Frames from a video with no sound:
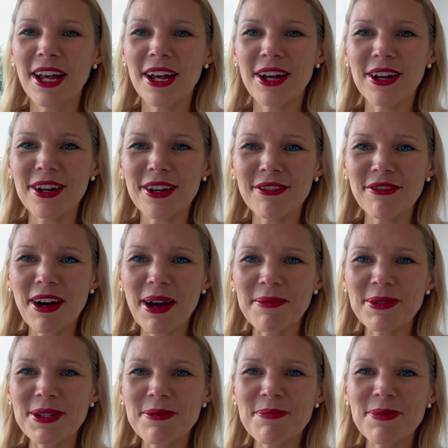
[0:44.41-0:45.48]
Euh, voir
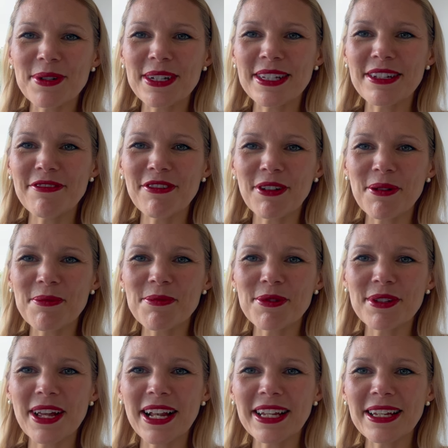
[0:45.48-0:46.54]
un petit peu les différents
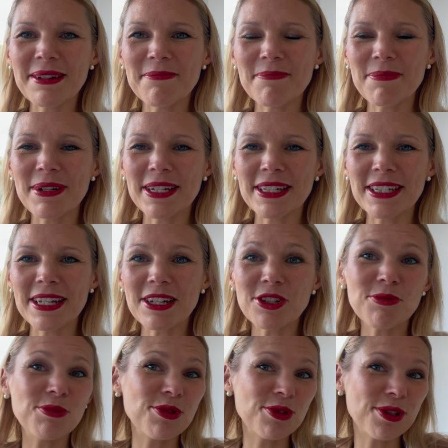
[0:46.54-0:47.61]
modèles qui me plaisaient.
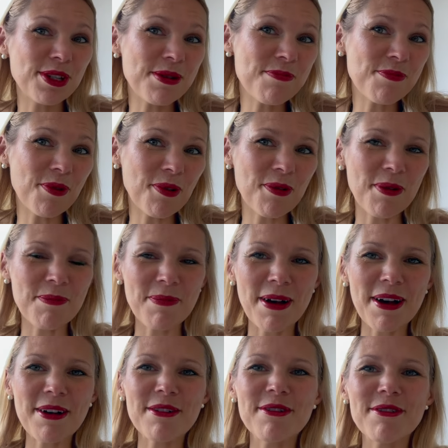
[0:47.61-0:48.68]
Je me suis dit pourquoi
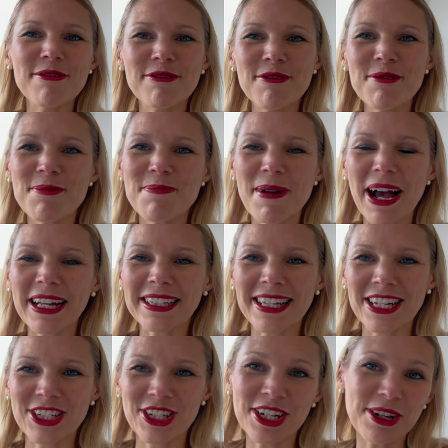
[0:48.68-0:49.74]
pas euh, vous le
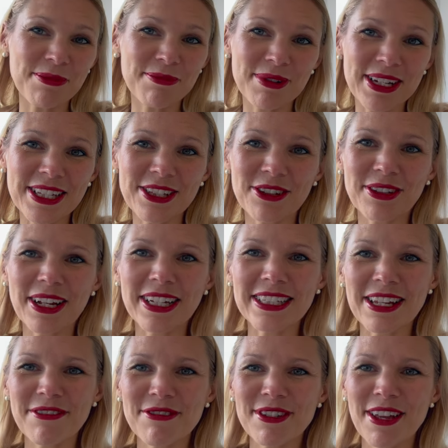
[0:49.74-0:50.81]
partager, comme les sandales
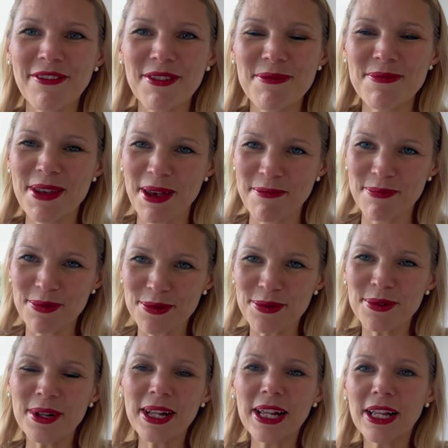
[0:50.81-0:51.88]
ça vous avait bien
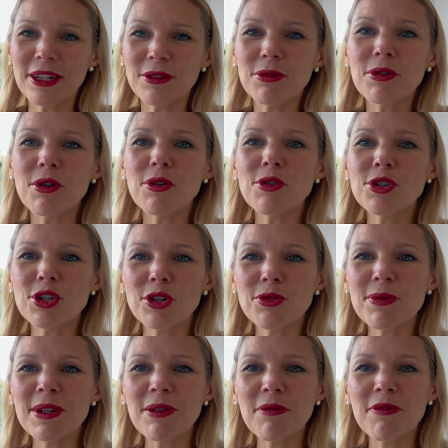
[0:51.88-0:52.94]
plu. Donc
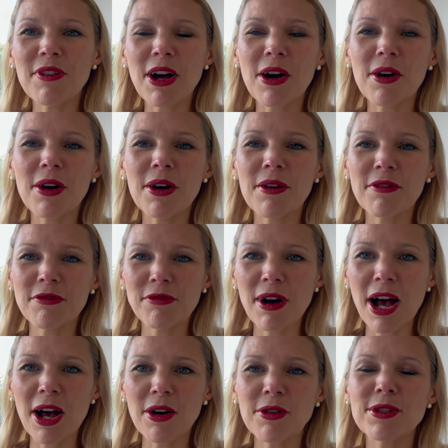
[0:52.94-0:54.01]
aujourd'hui on va euh,
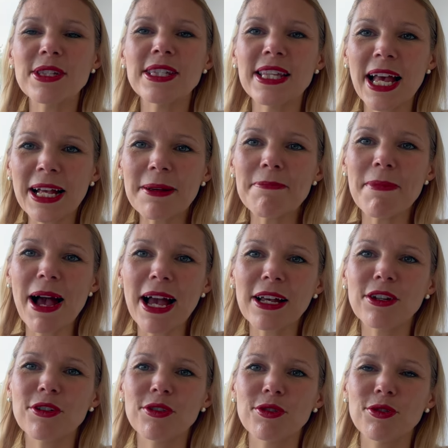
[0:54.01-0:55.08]
voir cinq
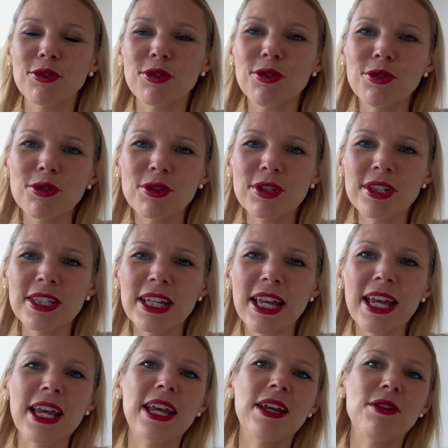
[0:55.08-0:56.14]
marques de luxe
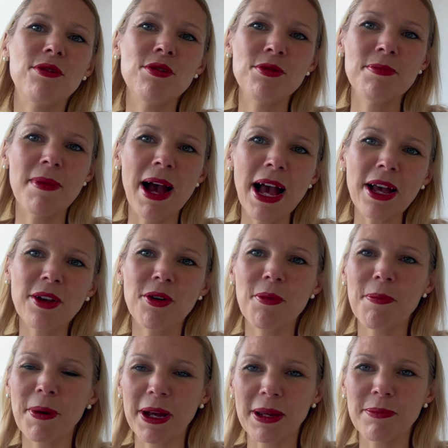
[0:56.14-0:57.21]
et une marque
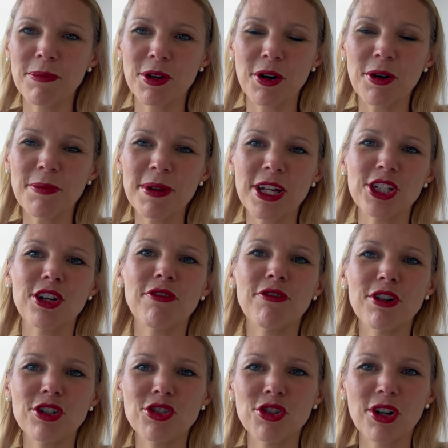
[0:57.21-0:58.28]
premium et à chaque
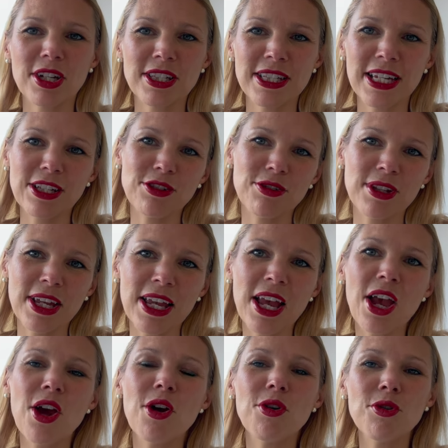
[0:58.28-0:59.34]
fois j'aurais sélectionné
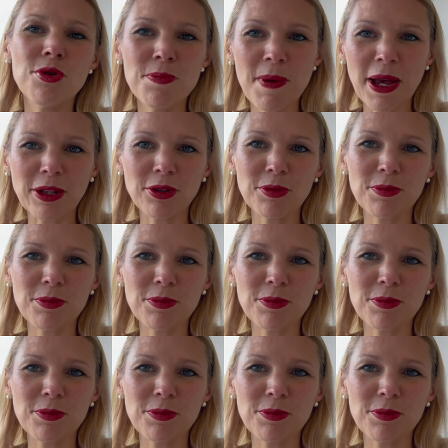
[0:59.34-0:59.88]
une paire de